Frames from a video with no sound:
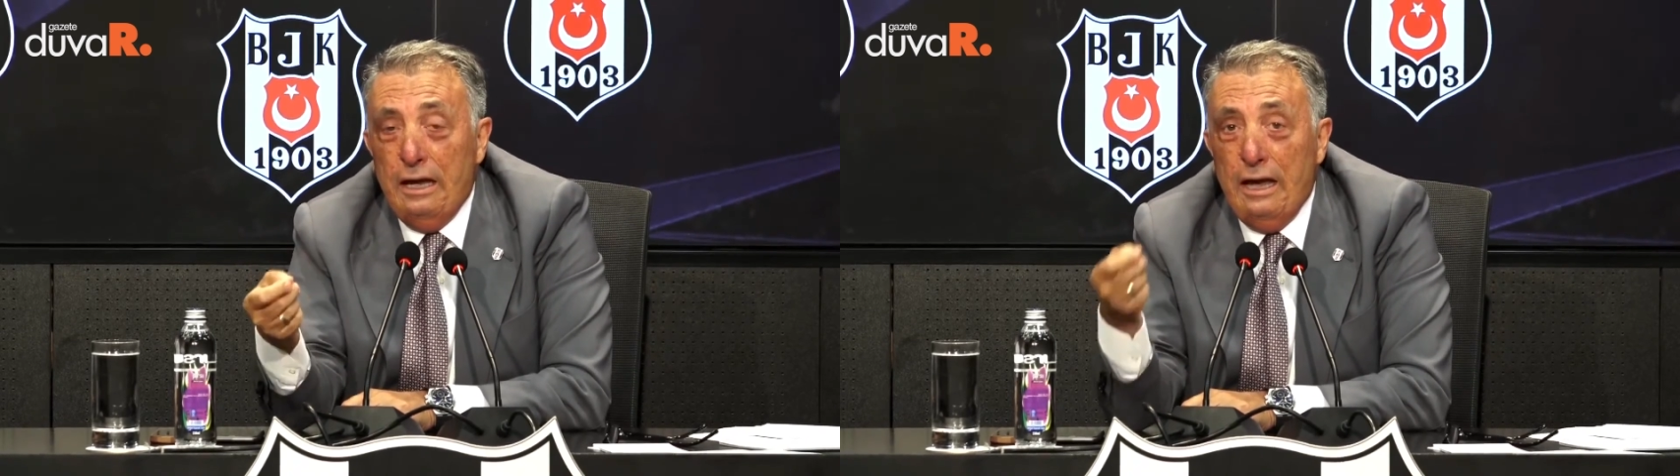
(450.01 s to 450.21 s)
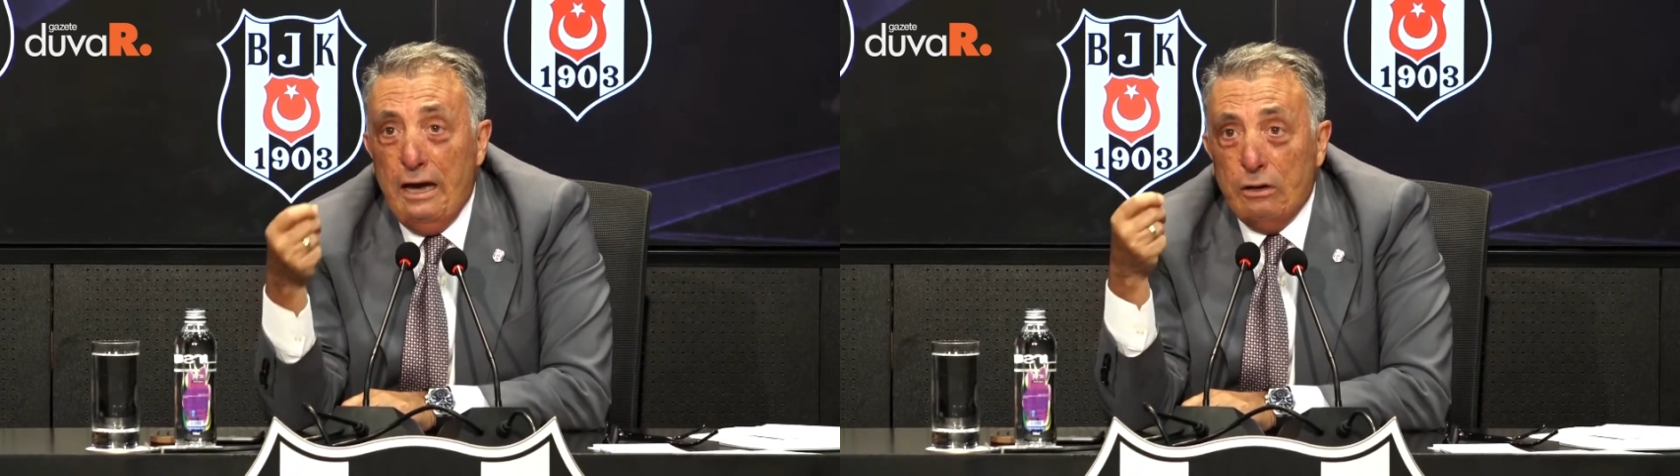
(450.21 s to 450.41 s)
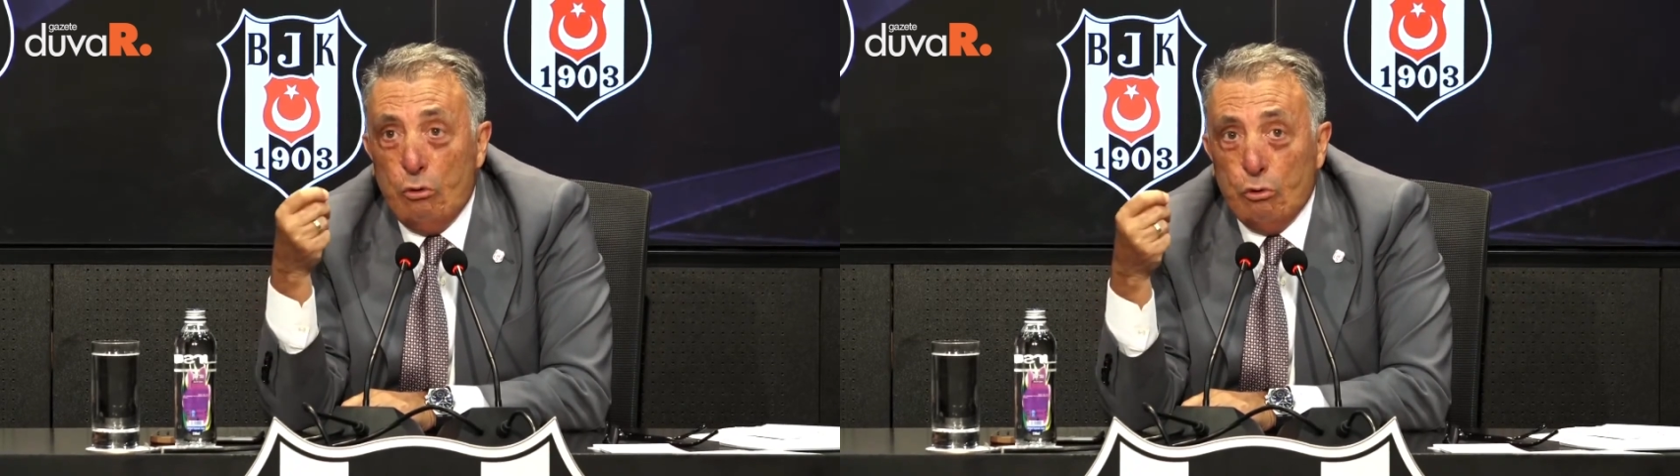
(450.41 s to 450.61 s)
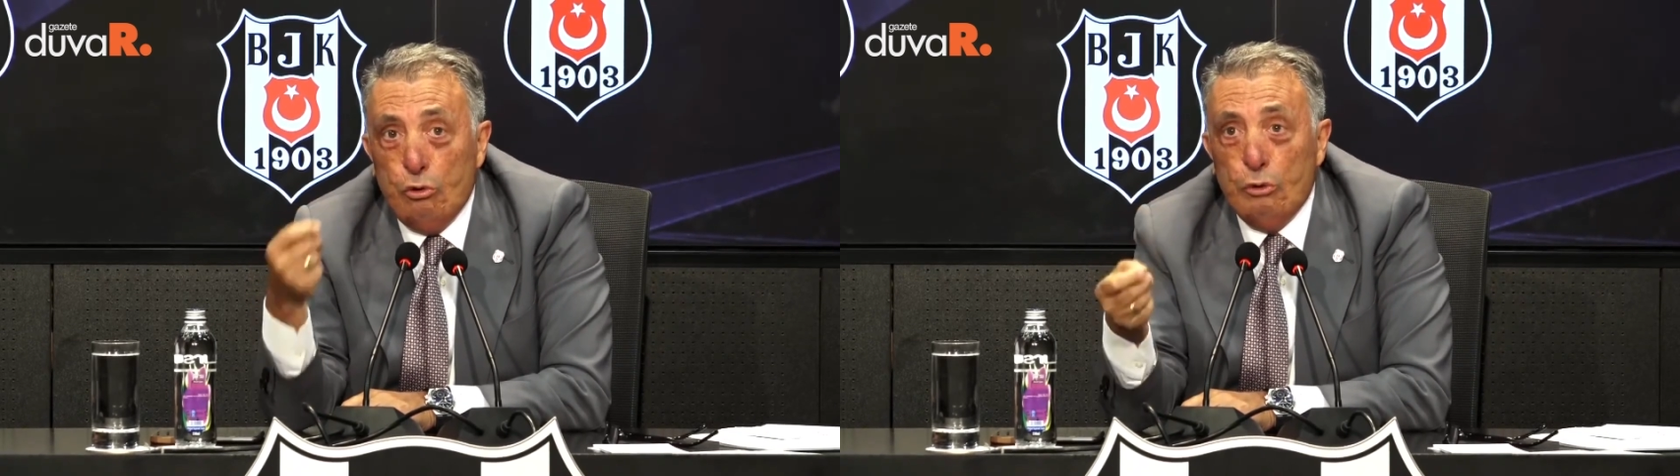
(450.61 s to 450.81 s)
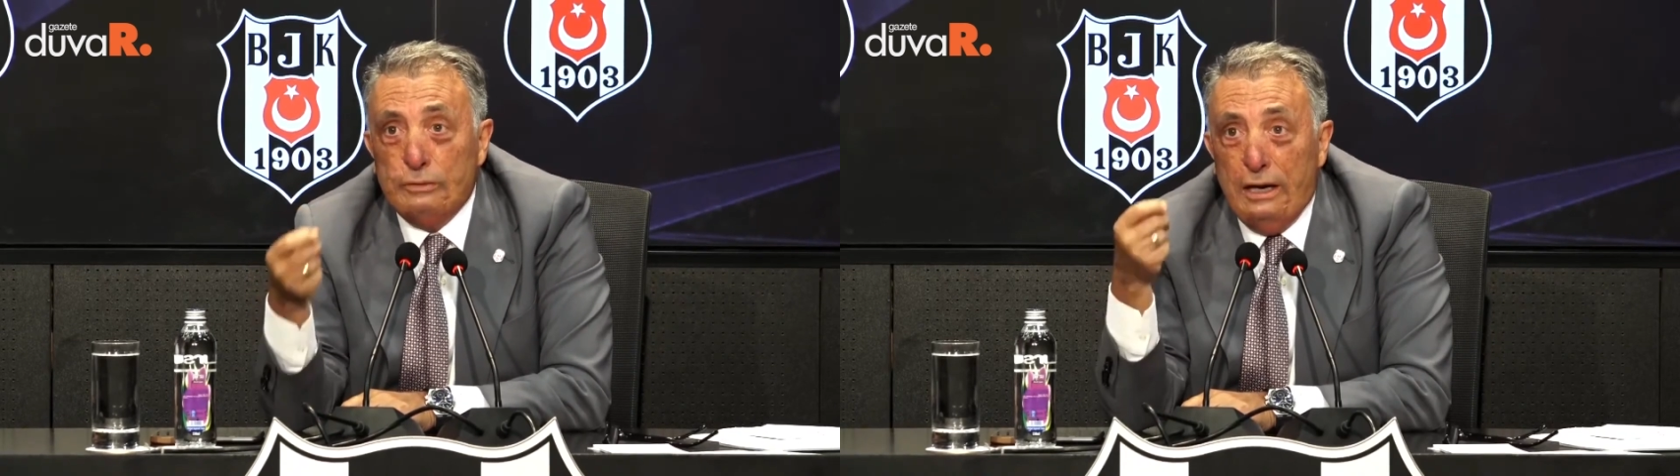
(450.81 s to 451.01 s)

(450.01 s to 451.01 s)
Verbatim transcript: eğer okuyup